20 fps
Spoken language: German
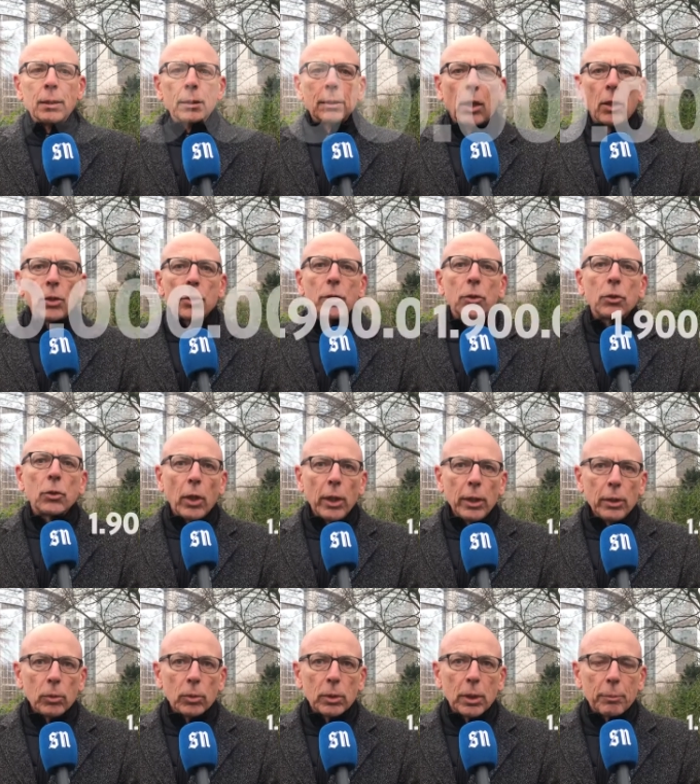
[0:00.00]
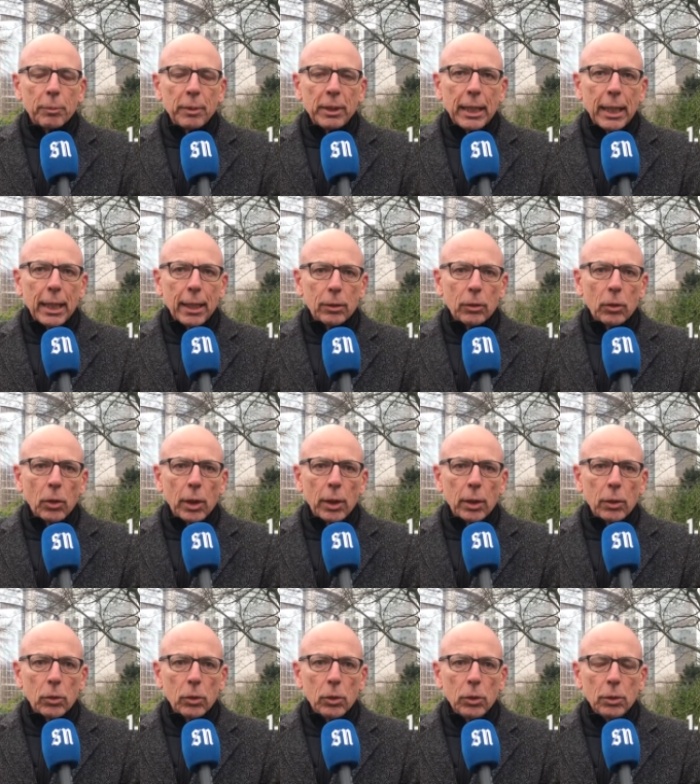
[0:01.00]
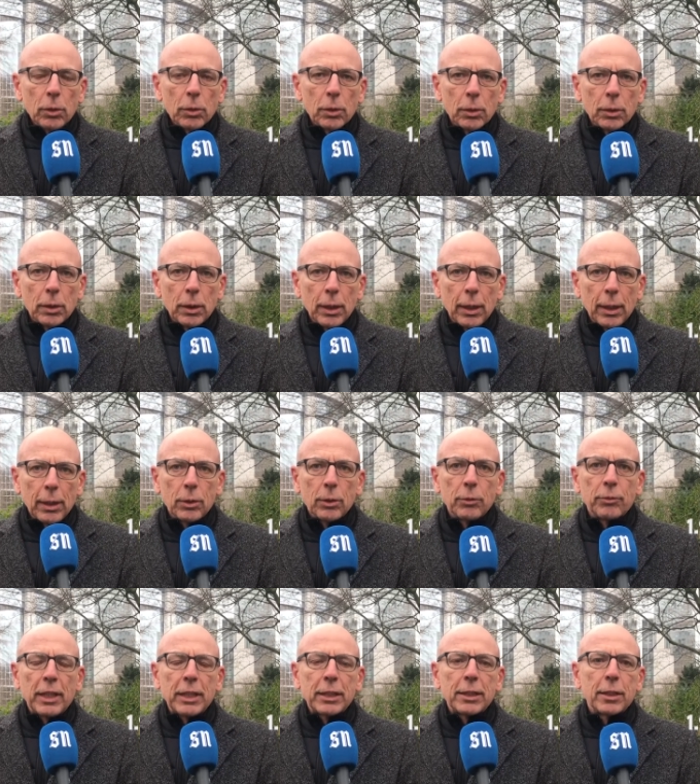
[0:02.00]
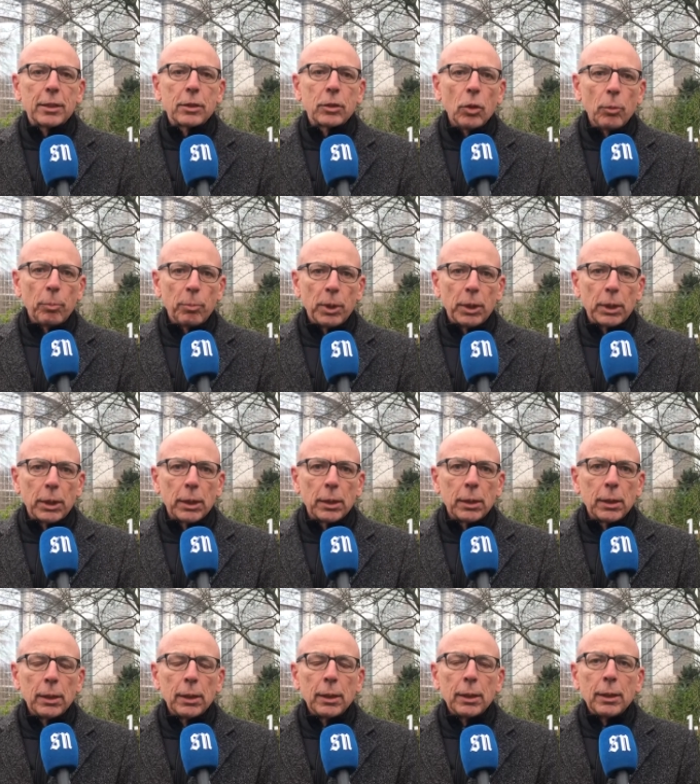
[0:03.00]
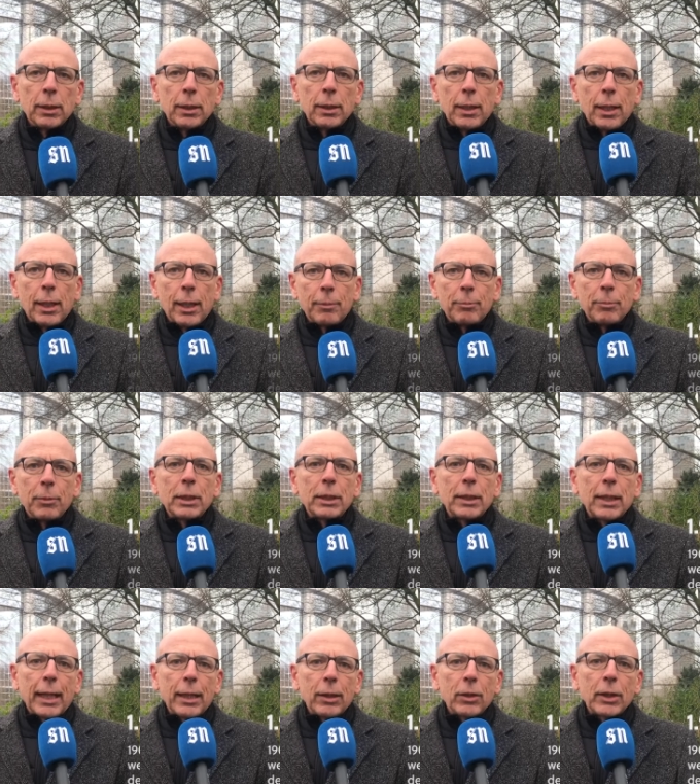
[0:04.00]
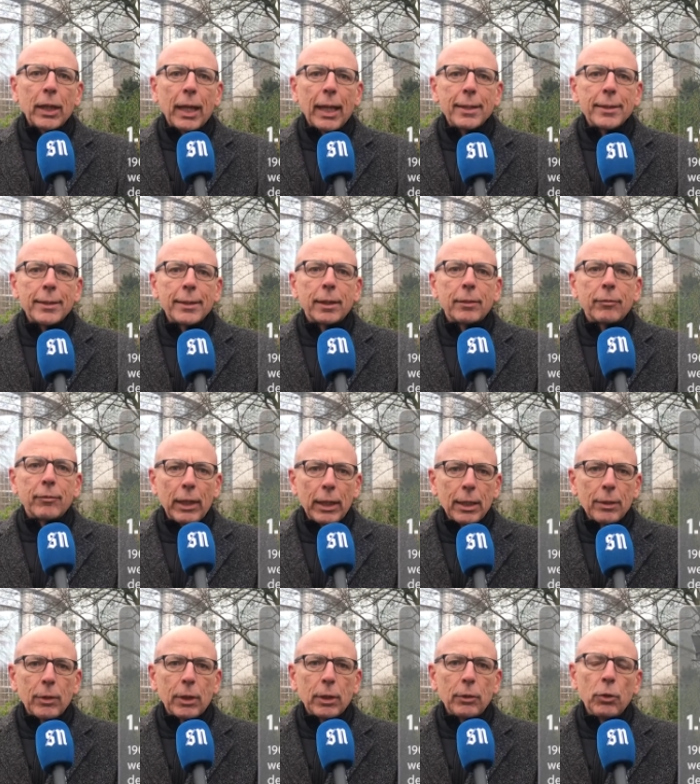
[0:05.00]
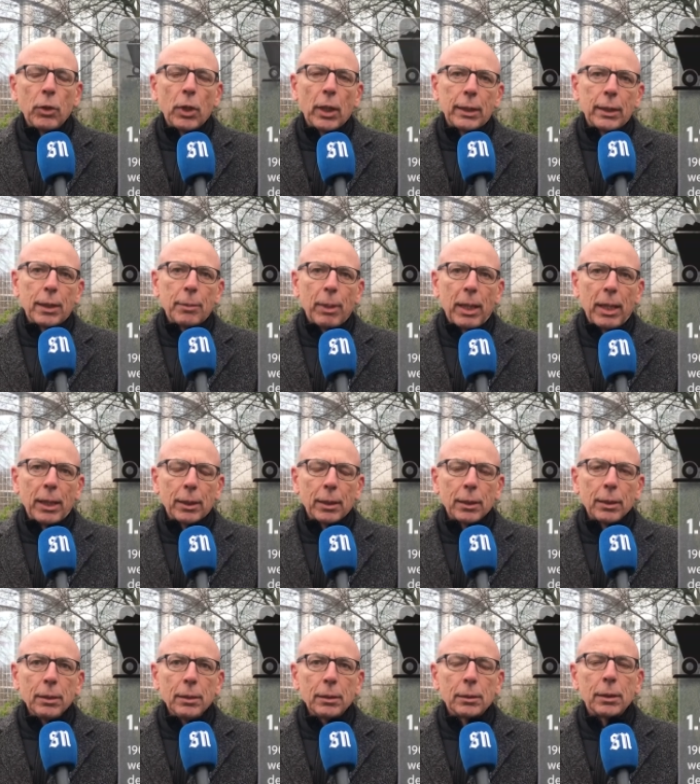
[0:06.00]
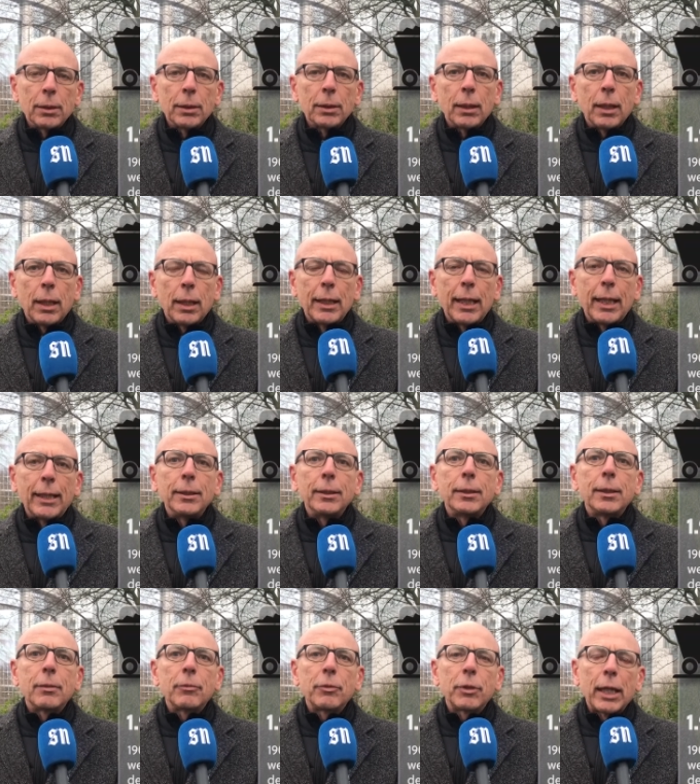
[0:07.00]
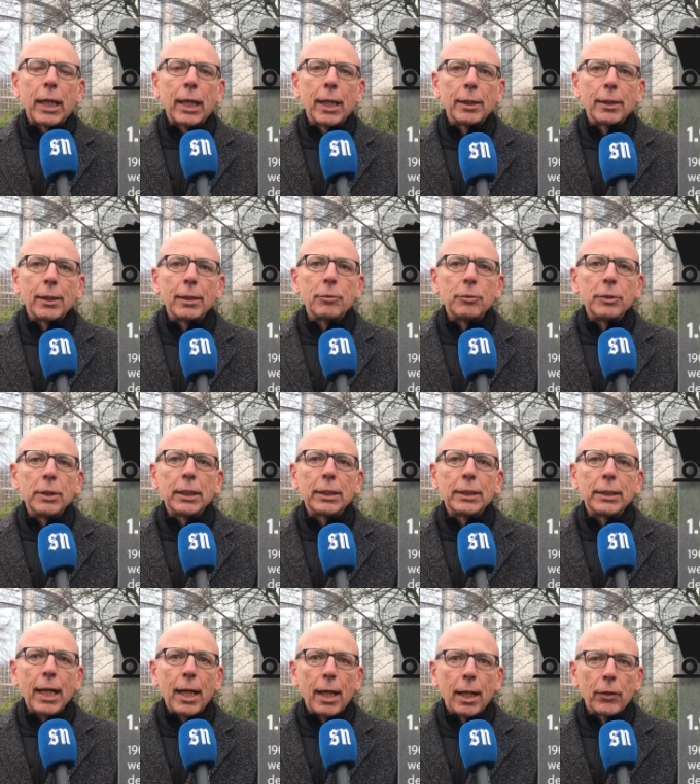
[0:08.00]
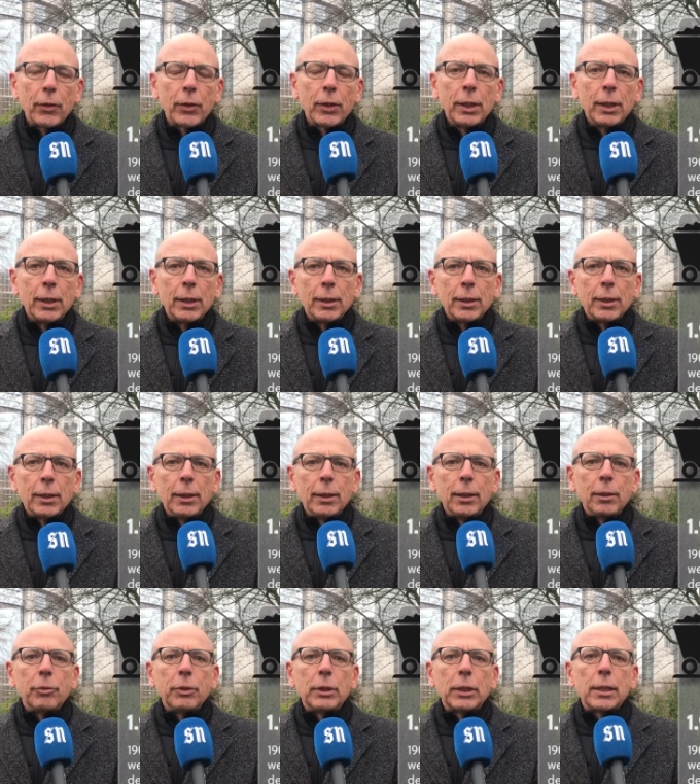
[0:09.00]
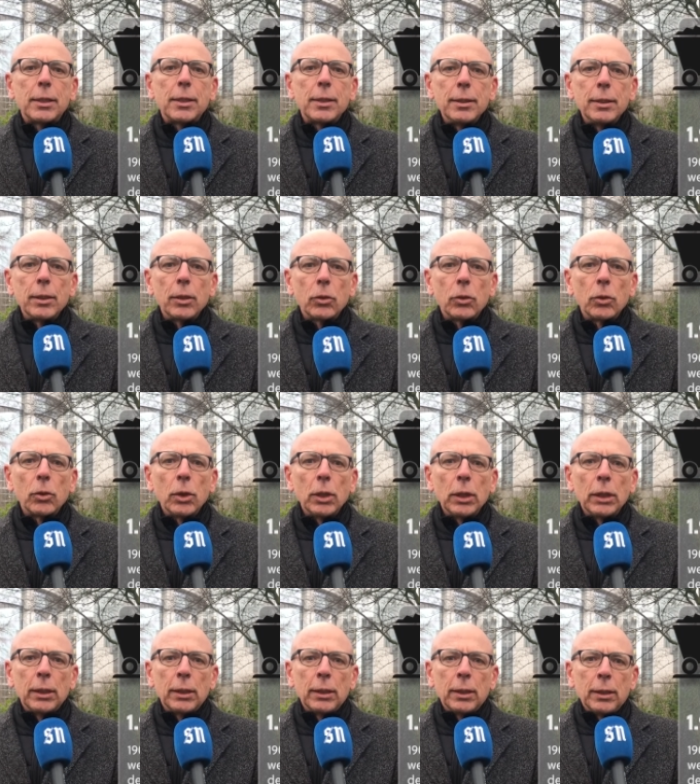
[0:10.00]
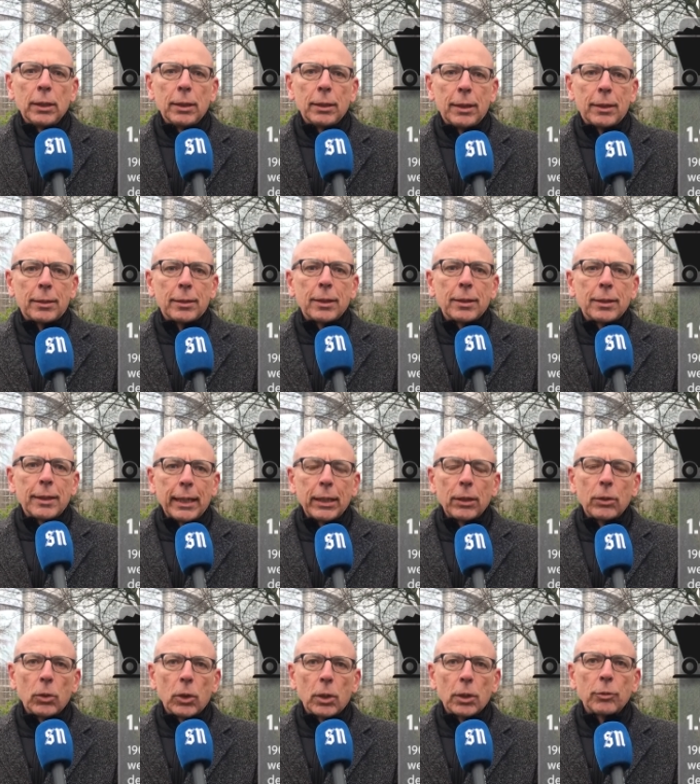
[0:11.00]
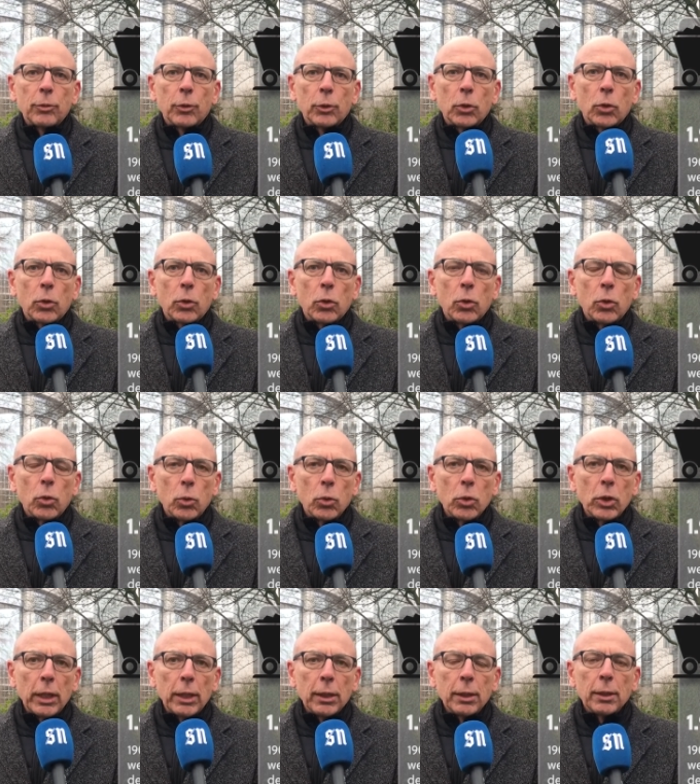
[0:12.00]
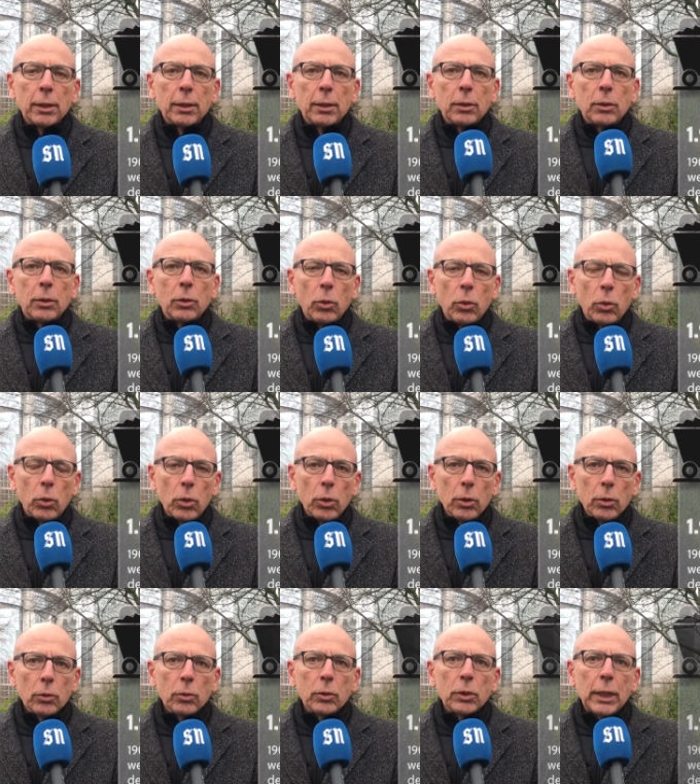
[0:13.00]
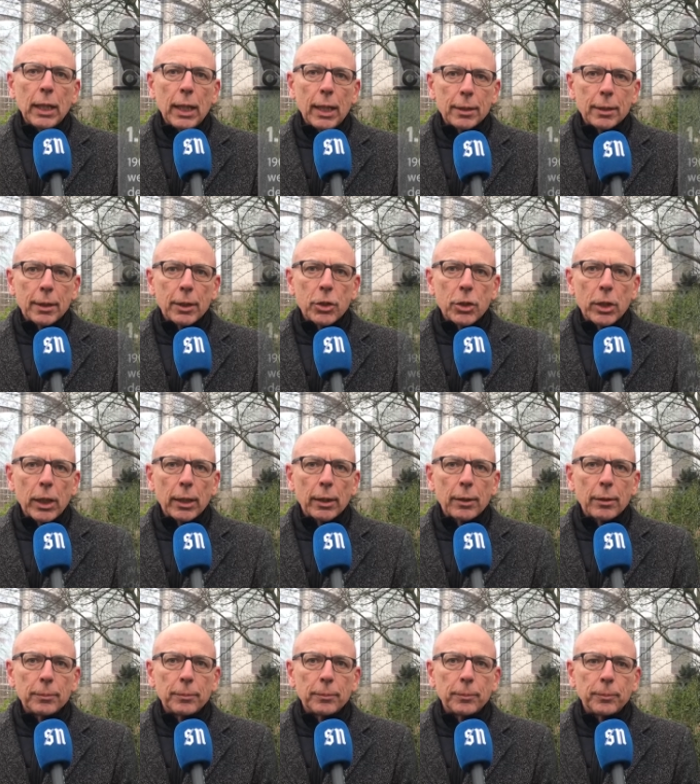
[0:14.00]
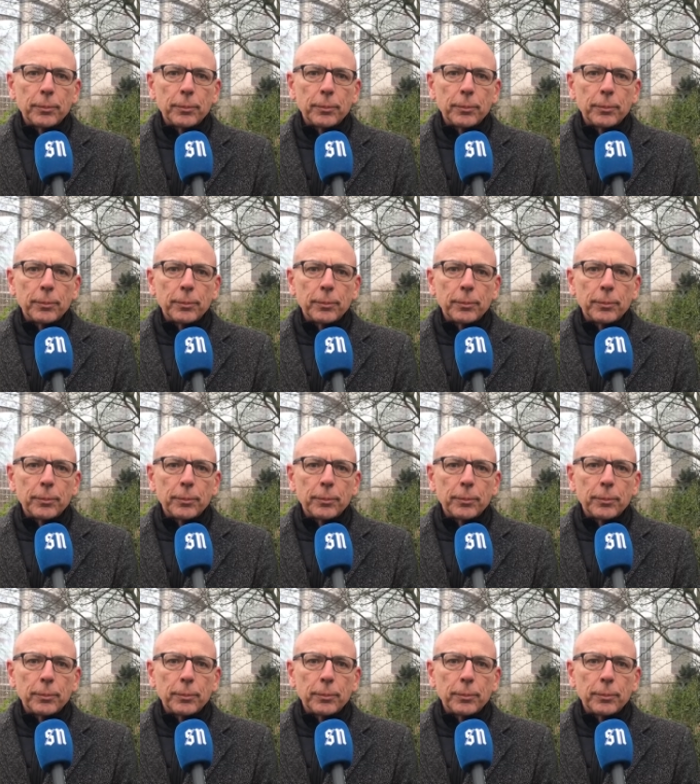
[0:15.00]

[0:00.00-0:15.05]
1900 Milliarden Euro, also fast das Doppelte, haben 33 weltweit führende Banken allein in den vergangenen vier Jahren in die Finanzierung des Sektors von Kohle, Öl und Gas gesteckt.